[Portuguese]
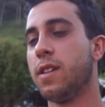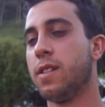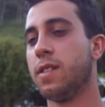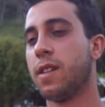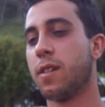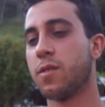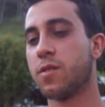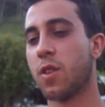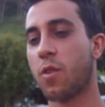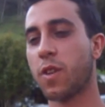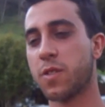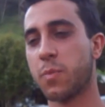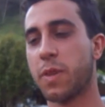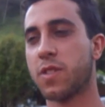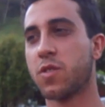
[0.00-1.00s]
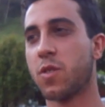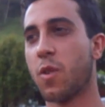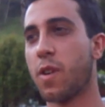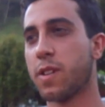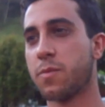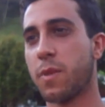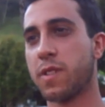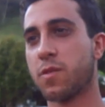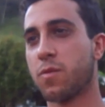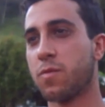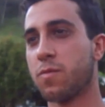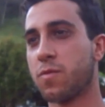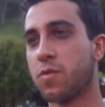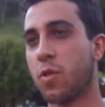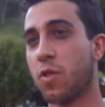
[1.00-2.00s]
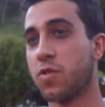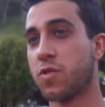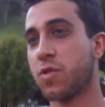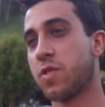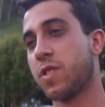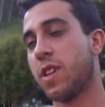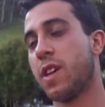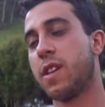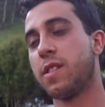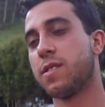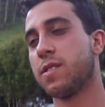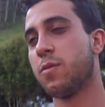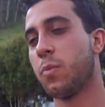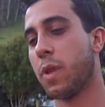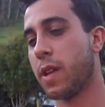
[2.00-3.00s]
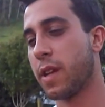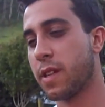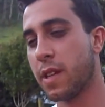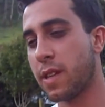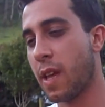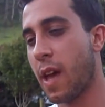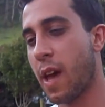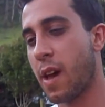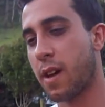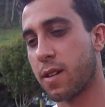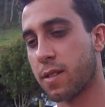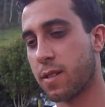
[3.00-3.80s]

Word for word: não só com as pessoas, mas com todos os seres do planeta Terra,